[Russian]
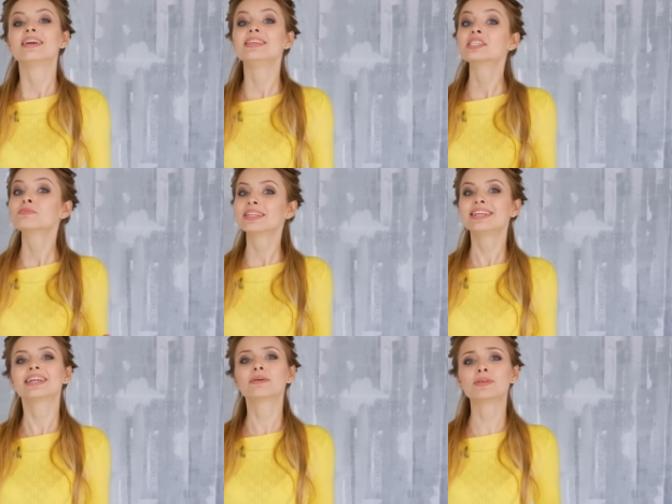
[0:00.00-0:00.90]

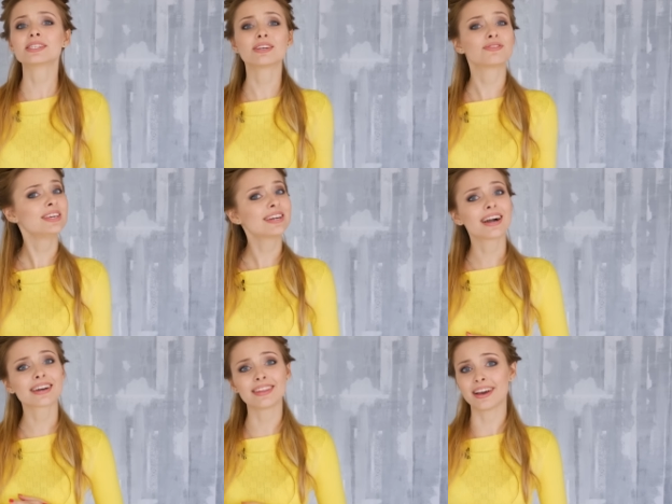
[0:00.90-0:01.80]
Несмотря на призыв
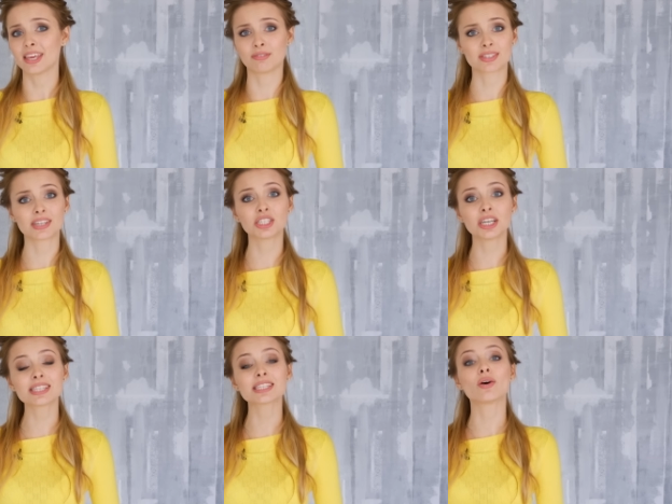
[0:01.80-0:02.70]
никогда не
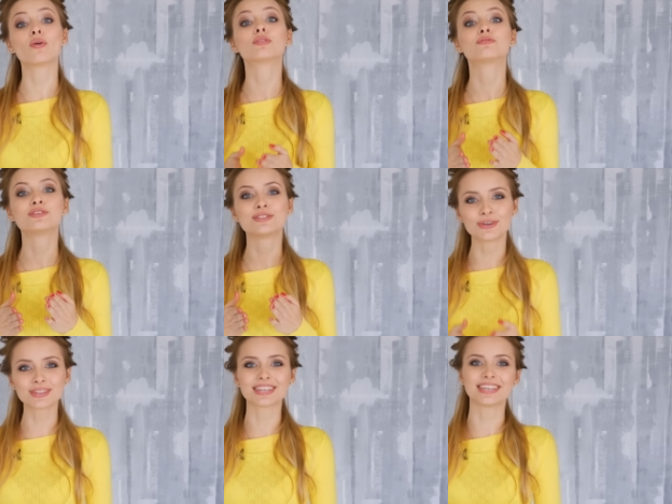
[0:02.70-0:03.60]
возвращаться, он
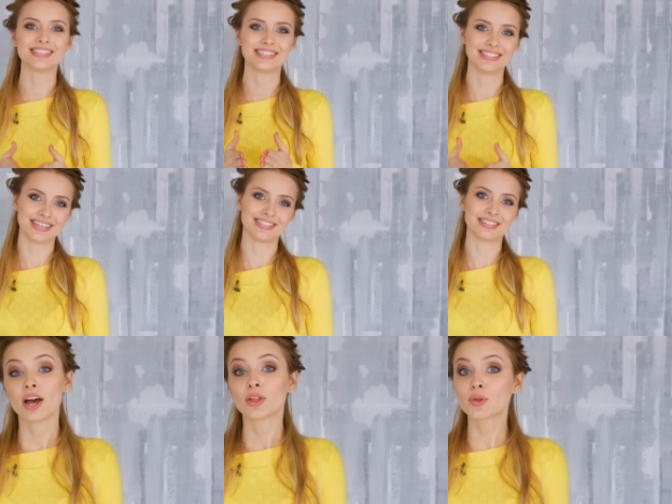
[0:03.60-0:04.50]
все-таки
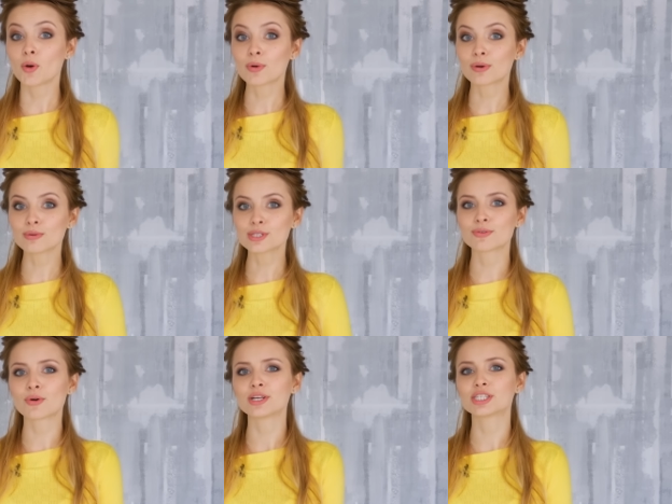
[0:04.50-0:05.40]
здесь. Том Круз в
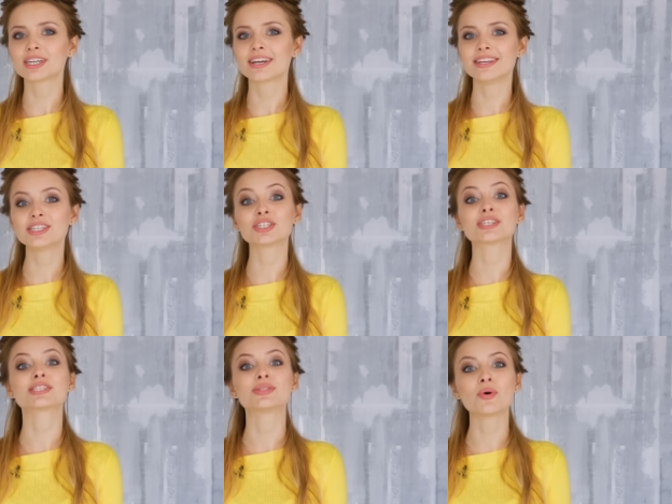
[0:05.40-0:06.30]
роли Джека Ричера
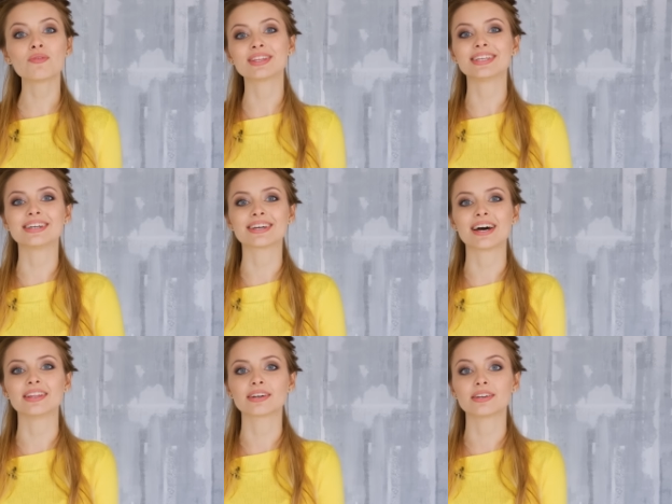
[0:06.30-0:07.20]
снова на
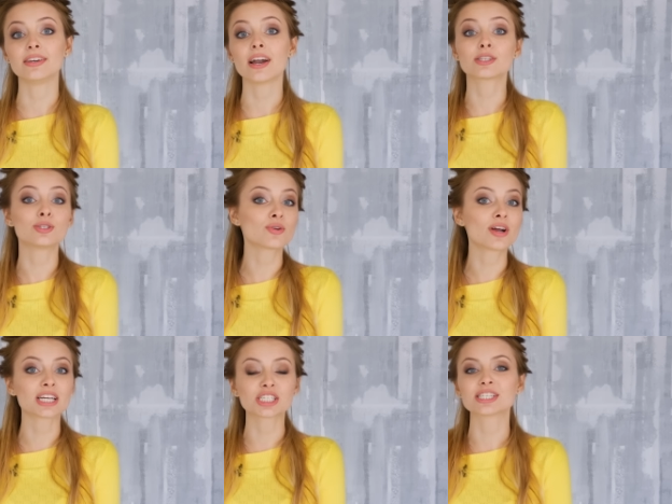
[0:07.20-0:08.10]
экранах, и актер,
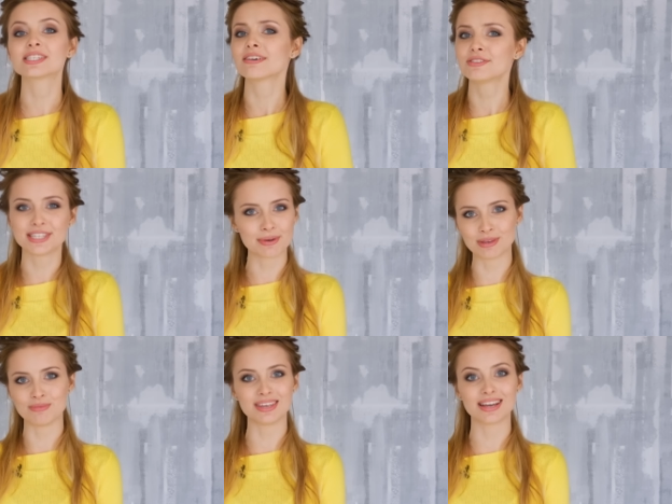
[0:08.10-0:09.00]
кажется, совсем
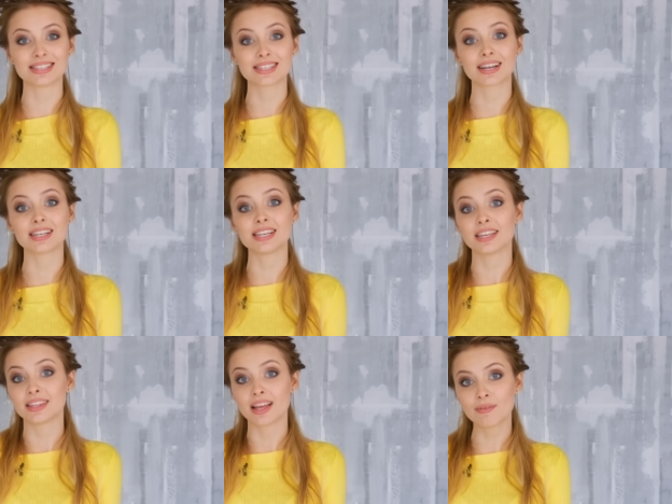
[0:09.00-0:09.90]
не меняется, хотя
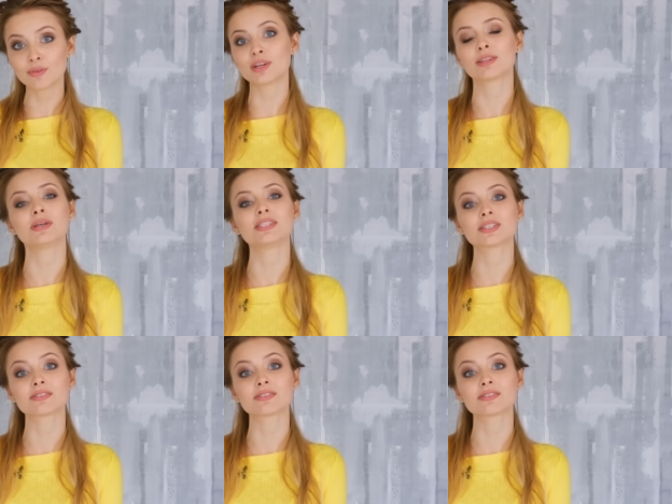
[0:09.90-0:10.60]
недавно он отметил